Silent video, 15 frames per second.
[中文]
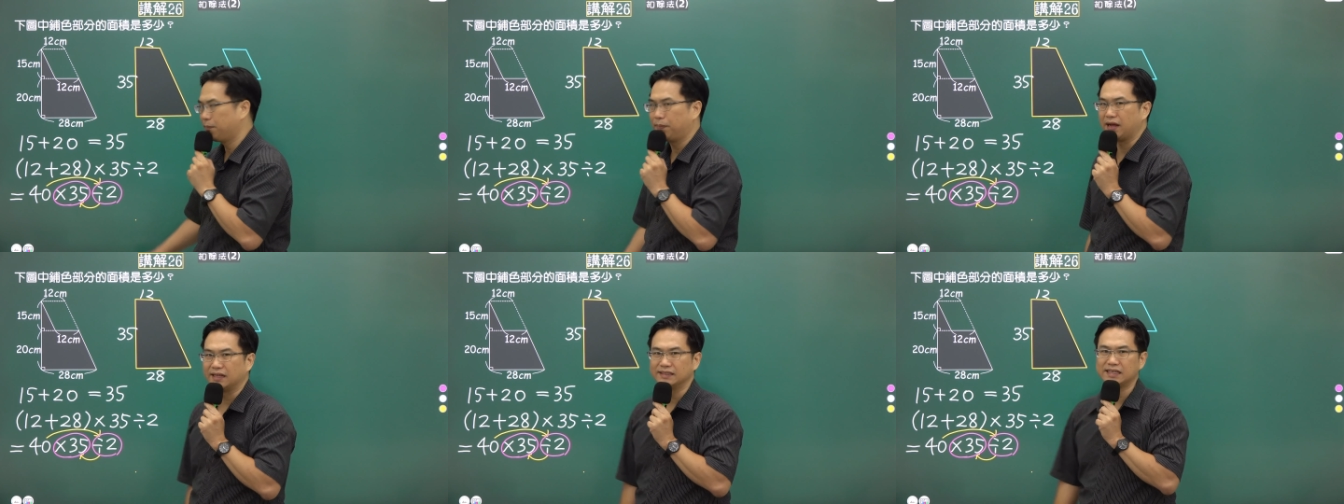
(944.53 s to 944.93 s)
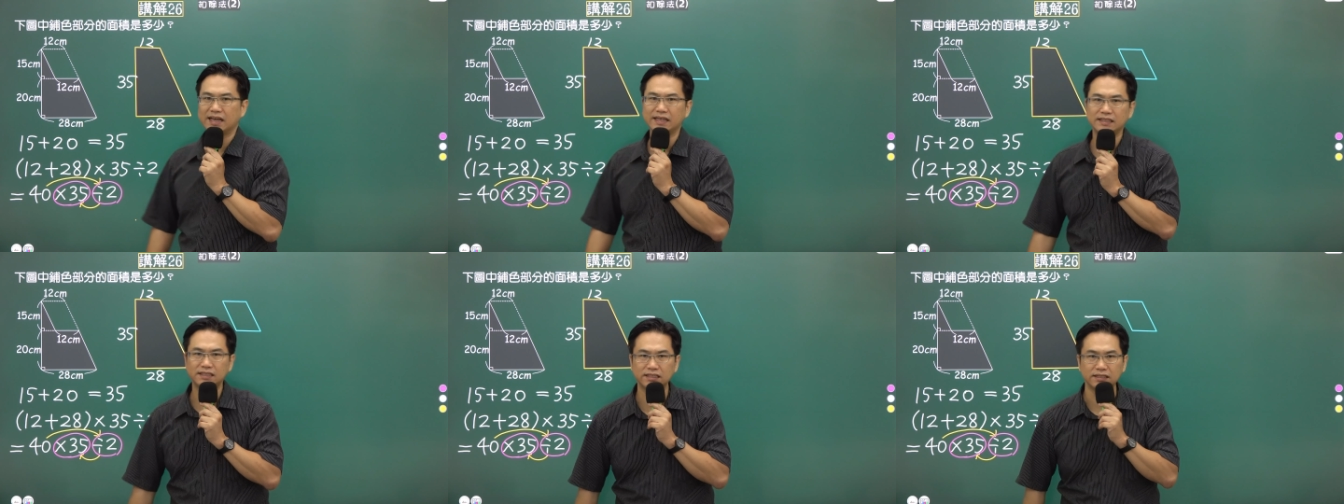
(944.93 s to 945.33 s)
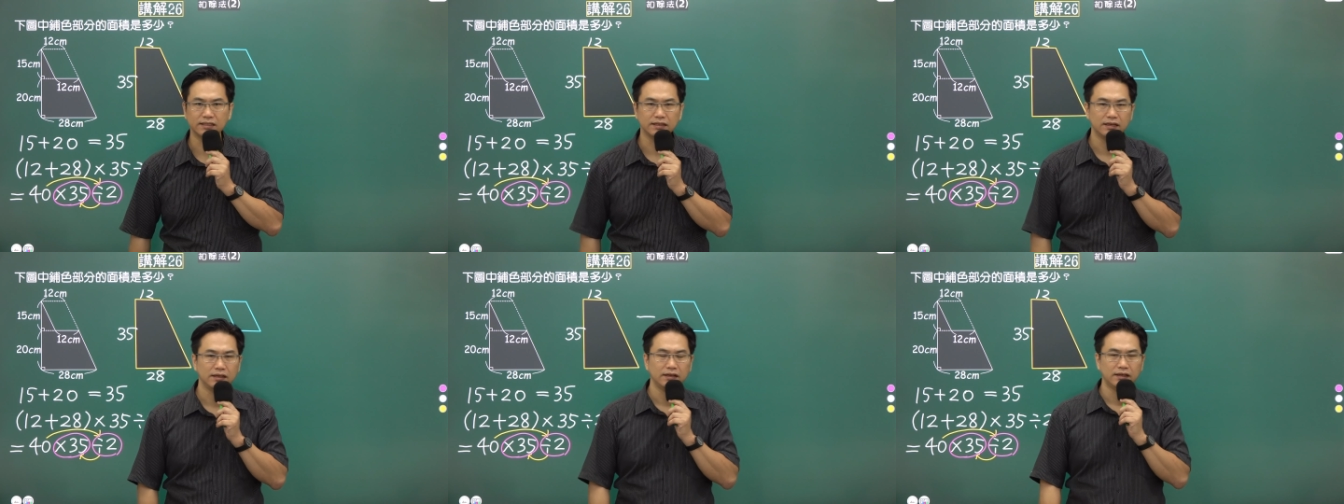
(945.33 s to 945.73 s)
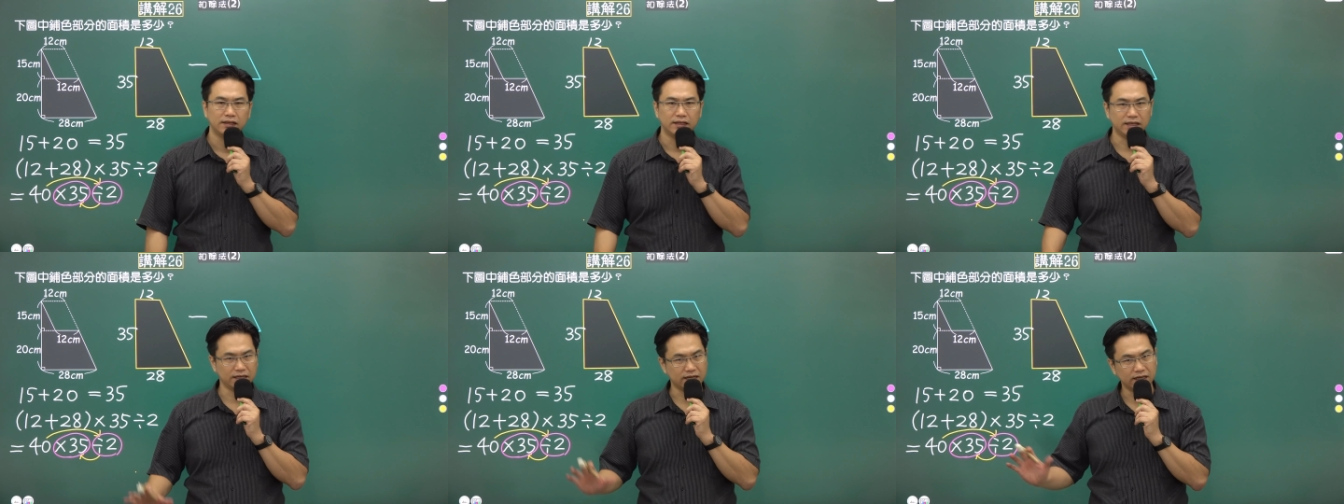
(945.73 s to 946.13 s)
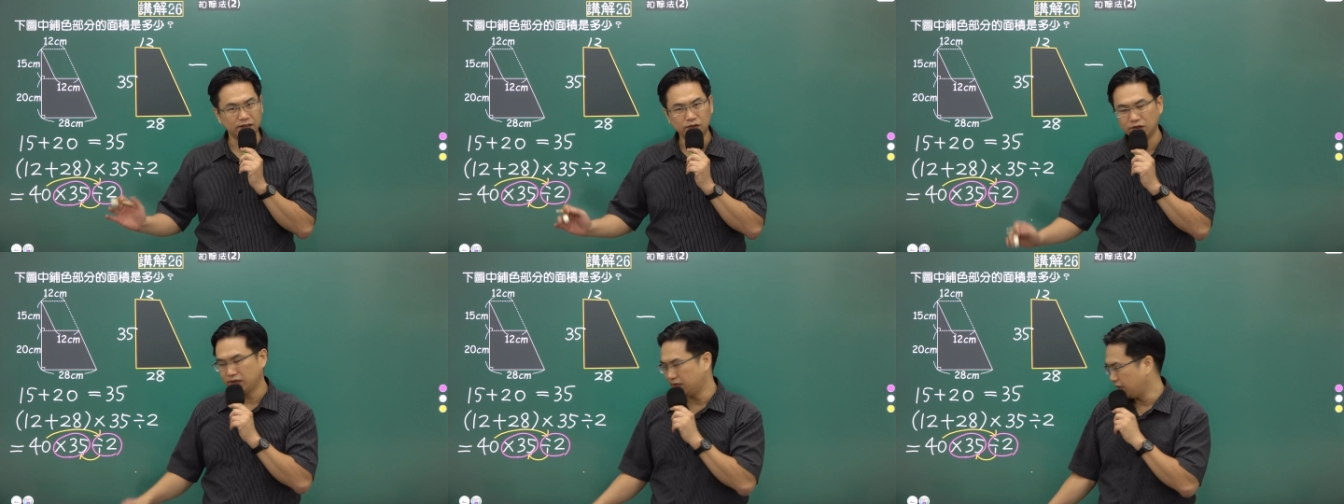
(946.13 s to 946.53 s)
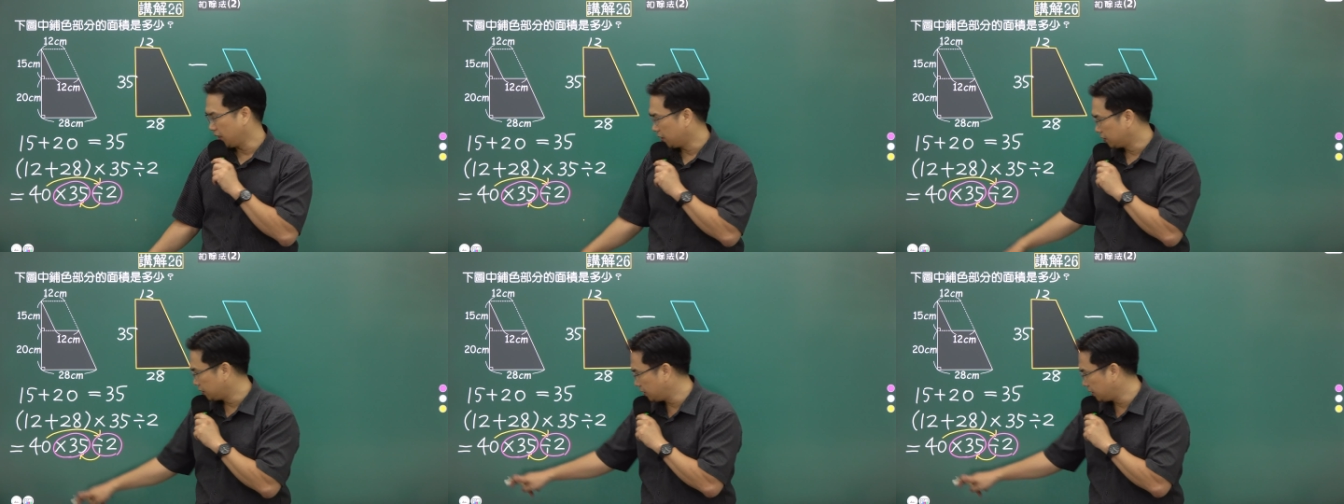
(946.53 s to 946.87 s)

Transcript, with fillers: 绑在一起，你可以对调。